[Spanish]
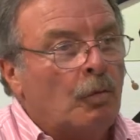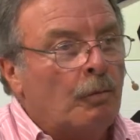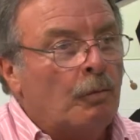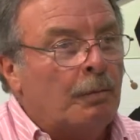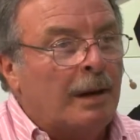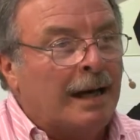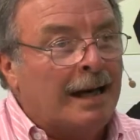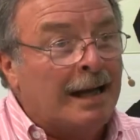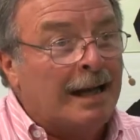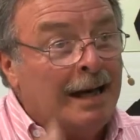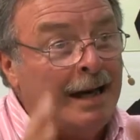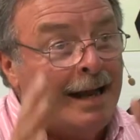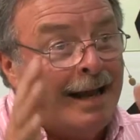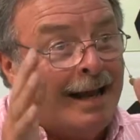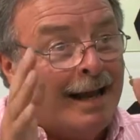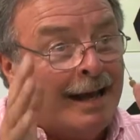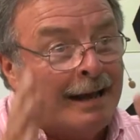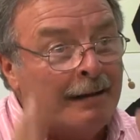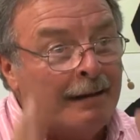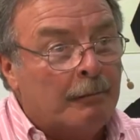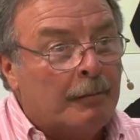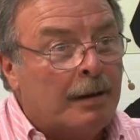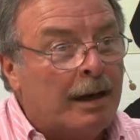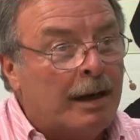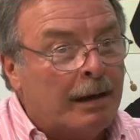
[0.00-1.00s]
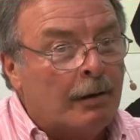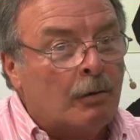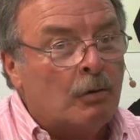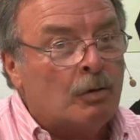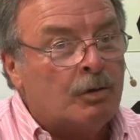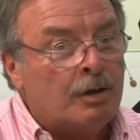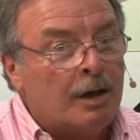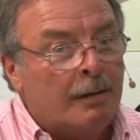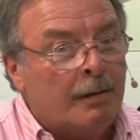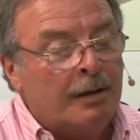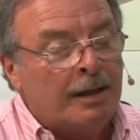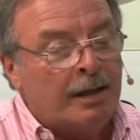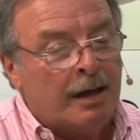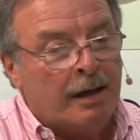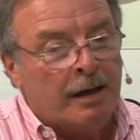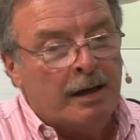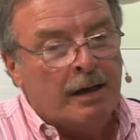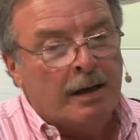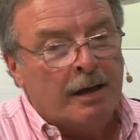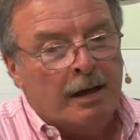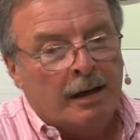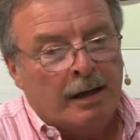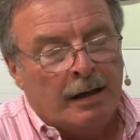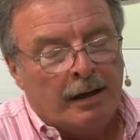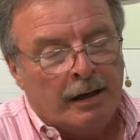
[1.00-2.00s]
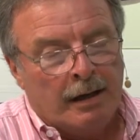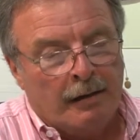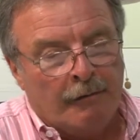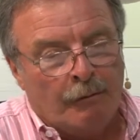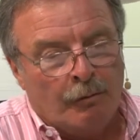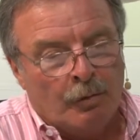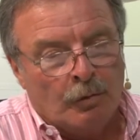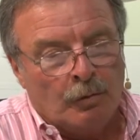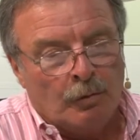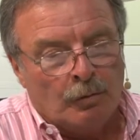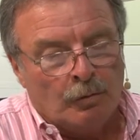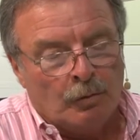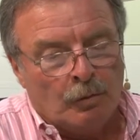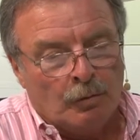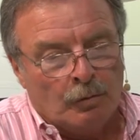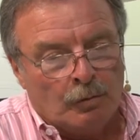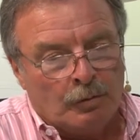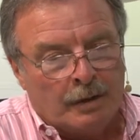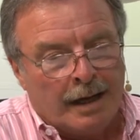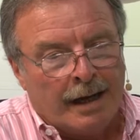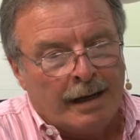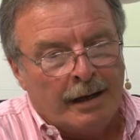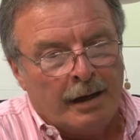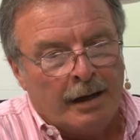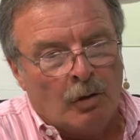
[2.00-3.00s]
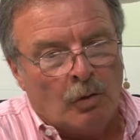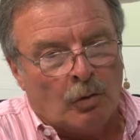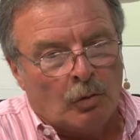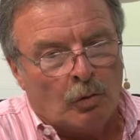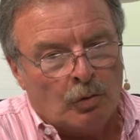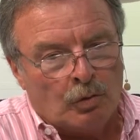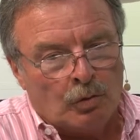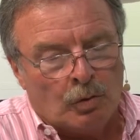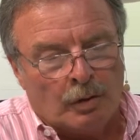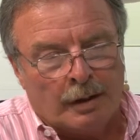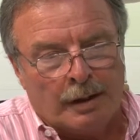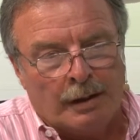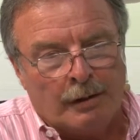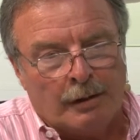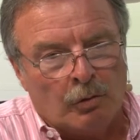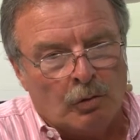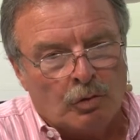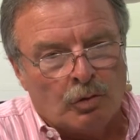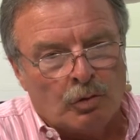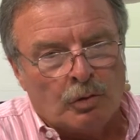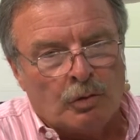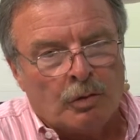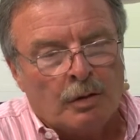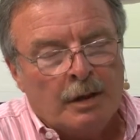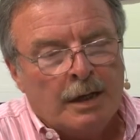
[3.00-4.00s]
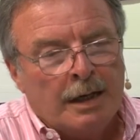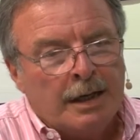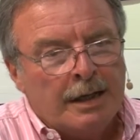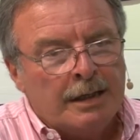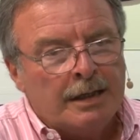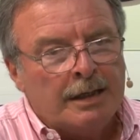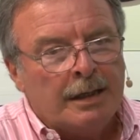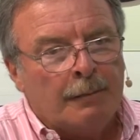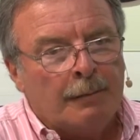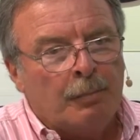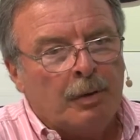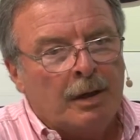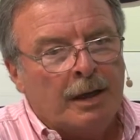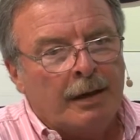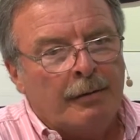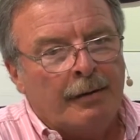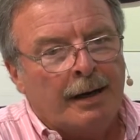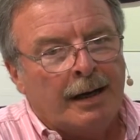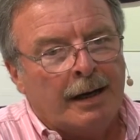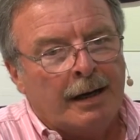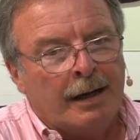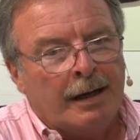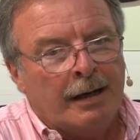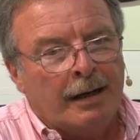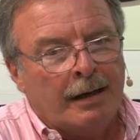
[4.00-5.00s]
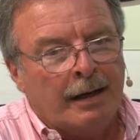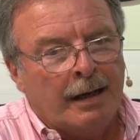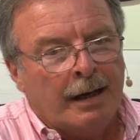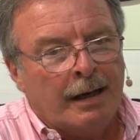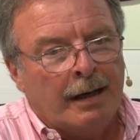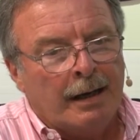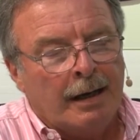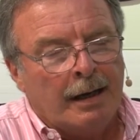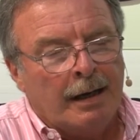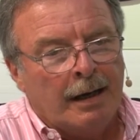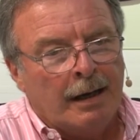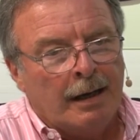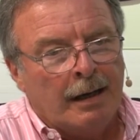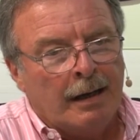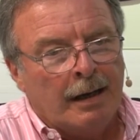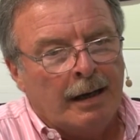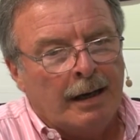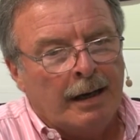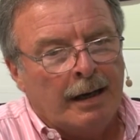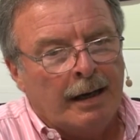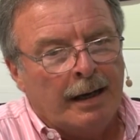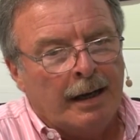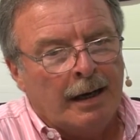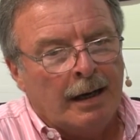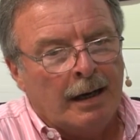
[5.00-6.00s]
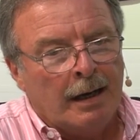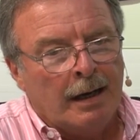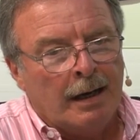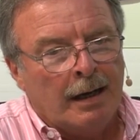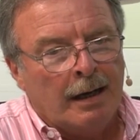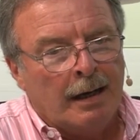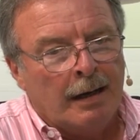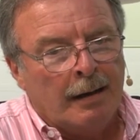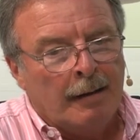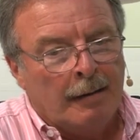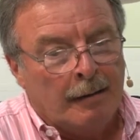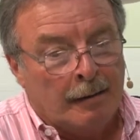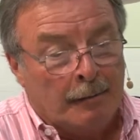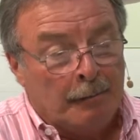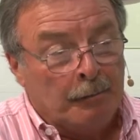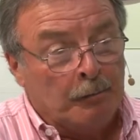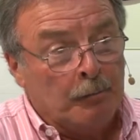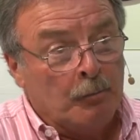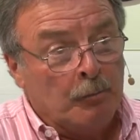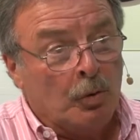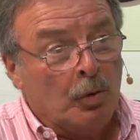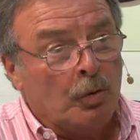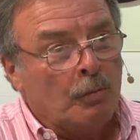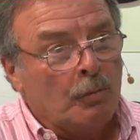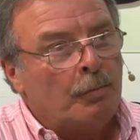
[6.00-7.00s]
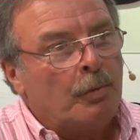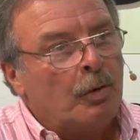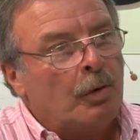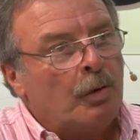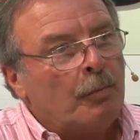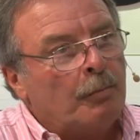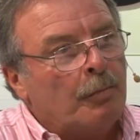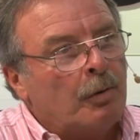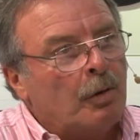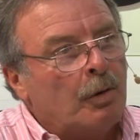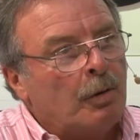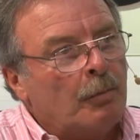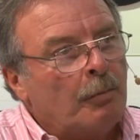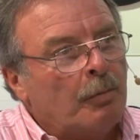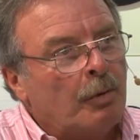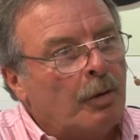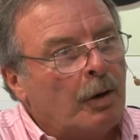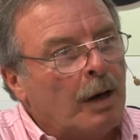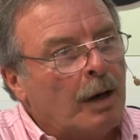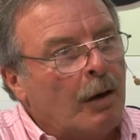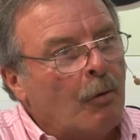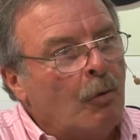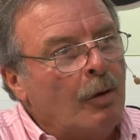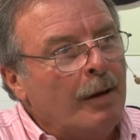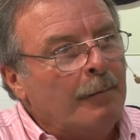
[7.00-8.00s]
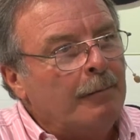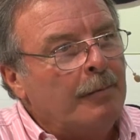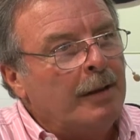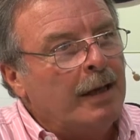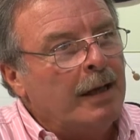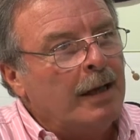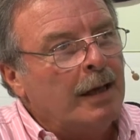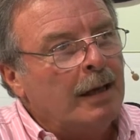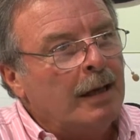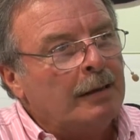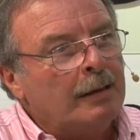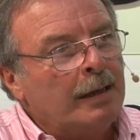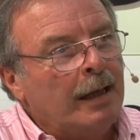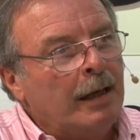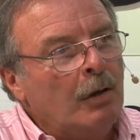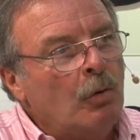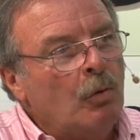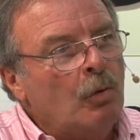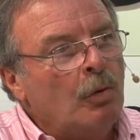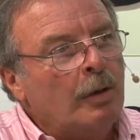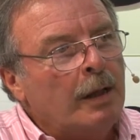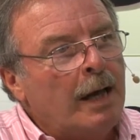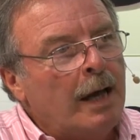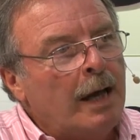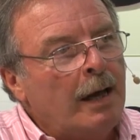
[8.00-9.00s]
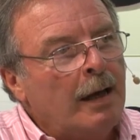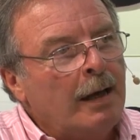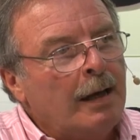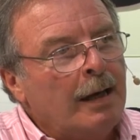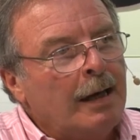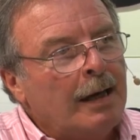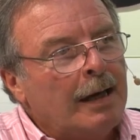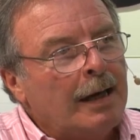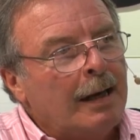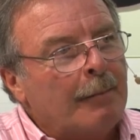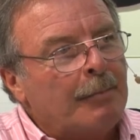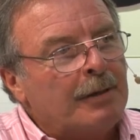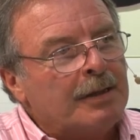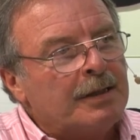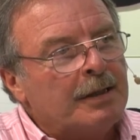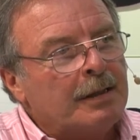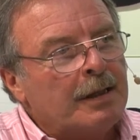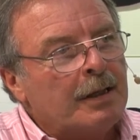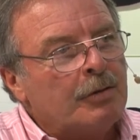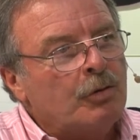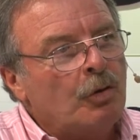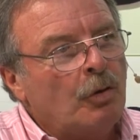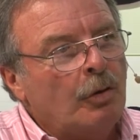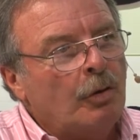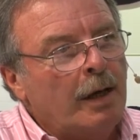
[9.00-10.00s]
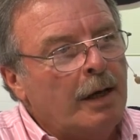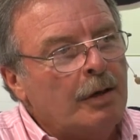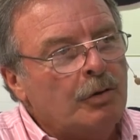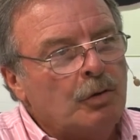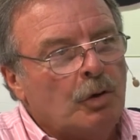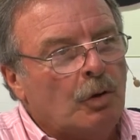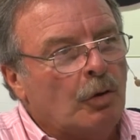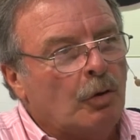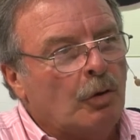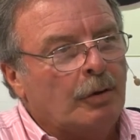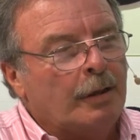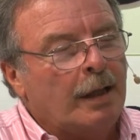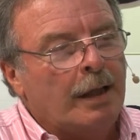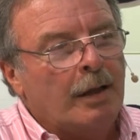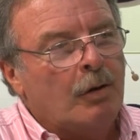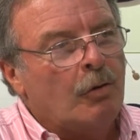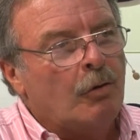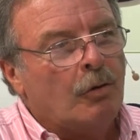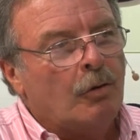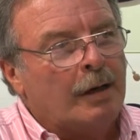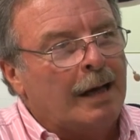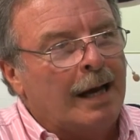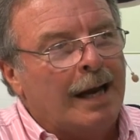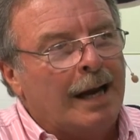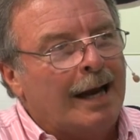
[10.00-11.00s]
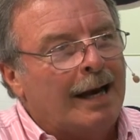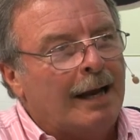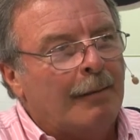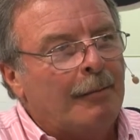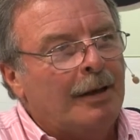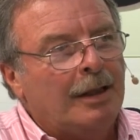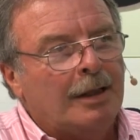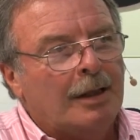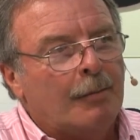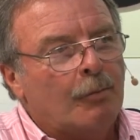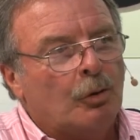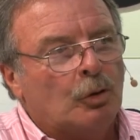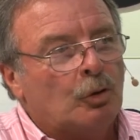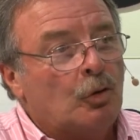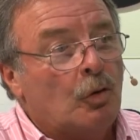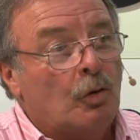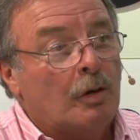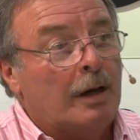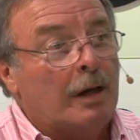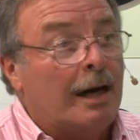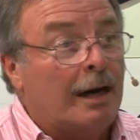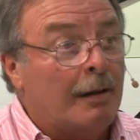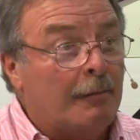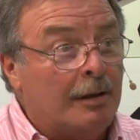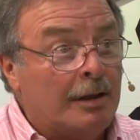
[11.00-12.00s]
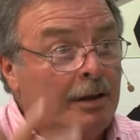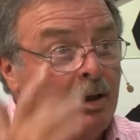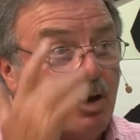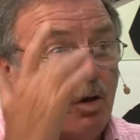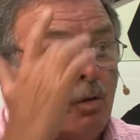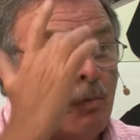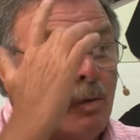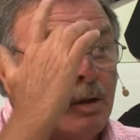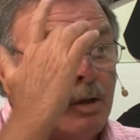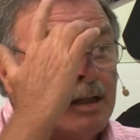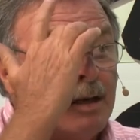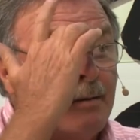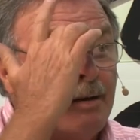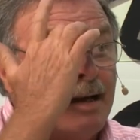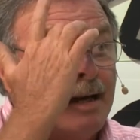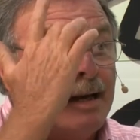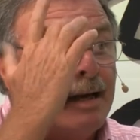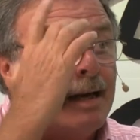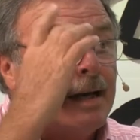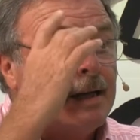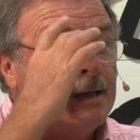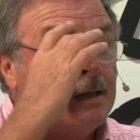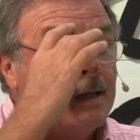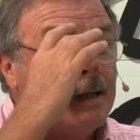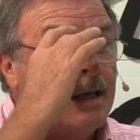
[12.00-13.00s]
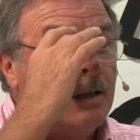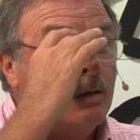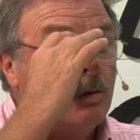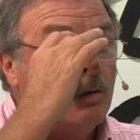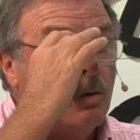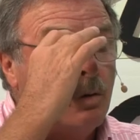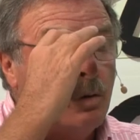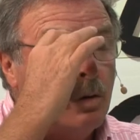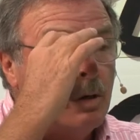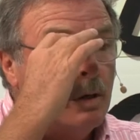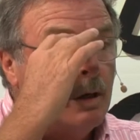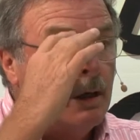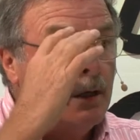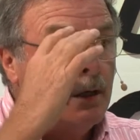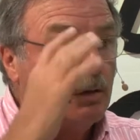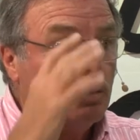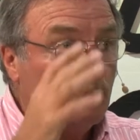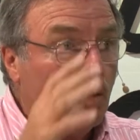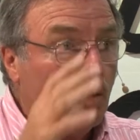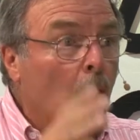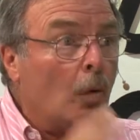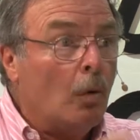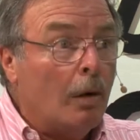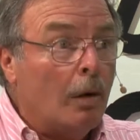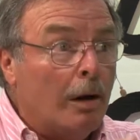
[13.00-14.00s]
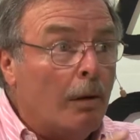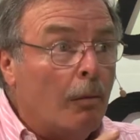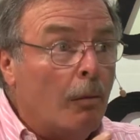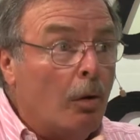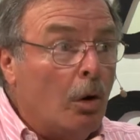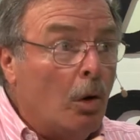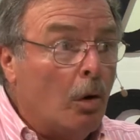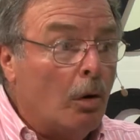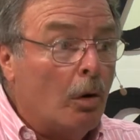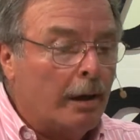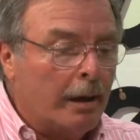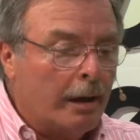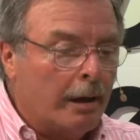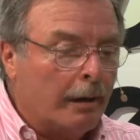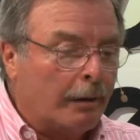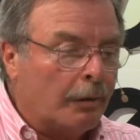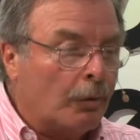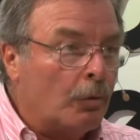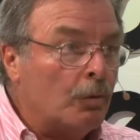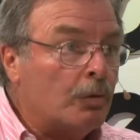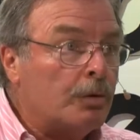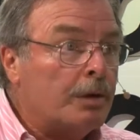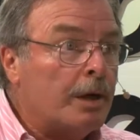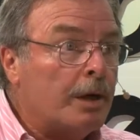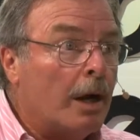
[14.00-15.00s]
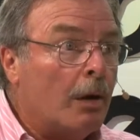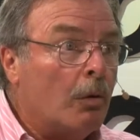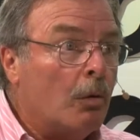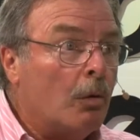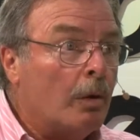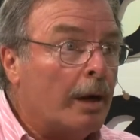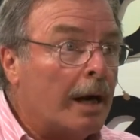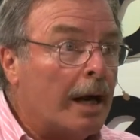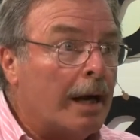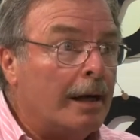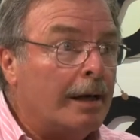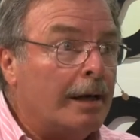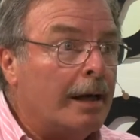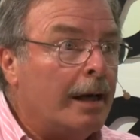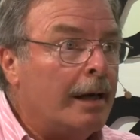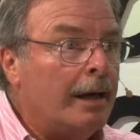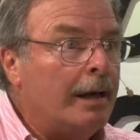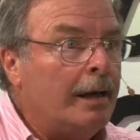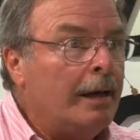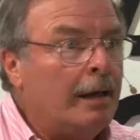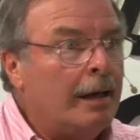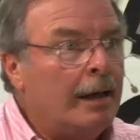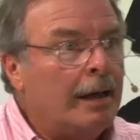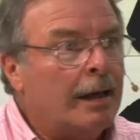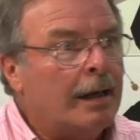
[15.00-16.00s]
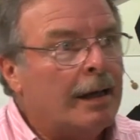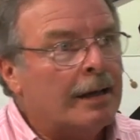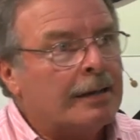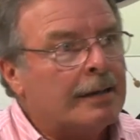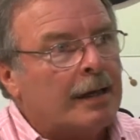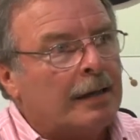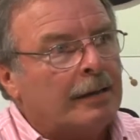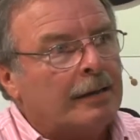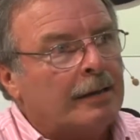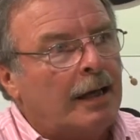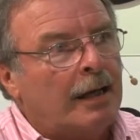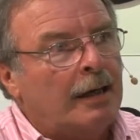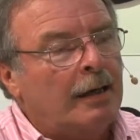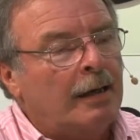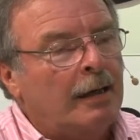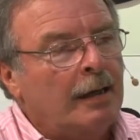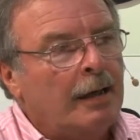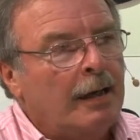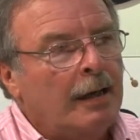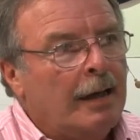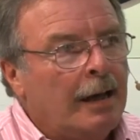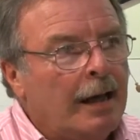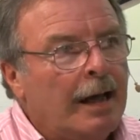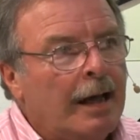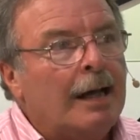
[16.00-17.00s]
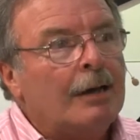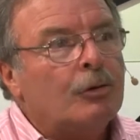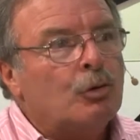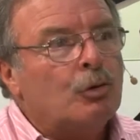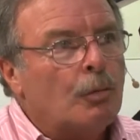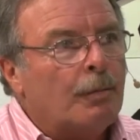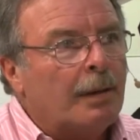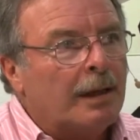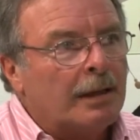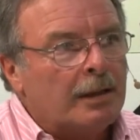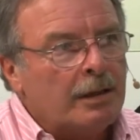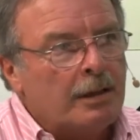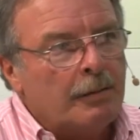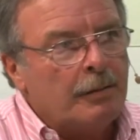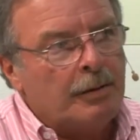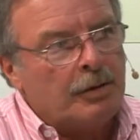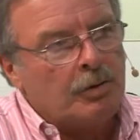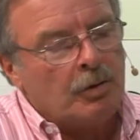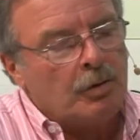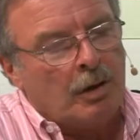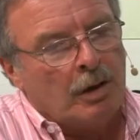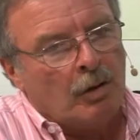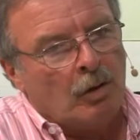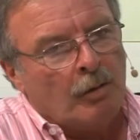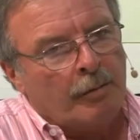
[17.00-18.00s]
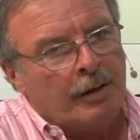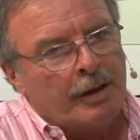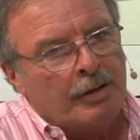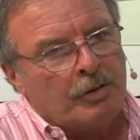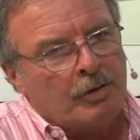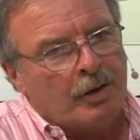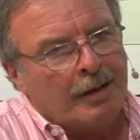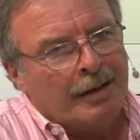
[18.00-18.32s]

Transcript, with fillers: panel e, exclusivamente que fue un, técnico ruso que incluso se puede ver en, el, en el eh, por, la web de, de Luzda, la presentación que hizo donde dijo claramente y mostró claramente cómo estaban creciendo todo el bloque Rusia, Ucrania y, Kazajstán en su participación en el comercio. El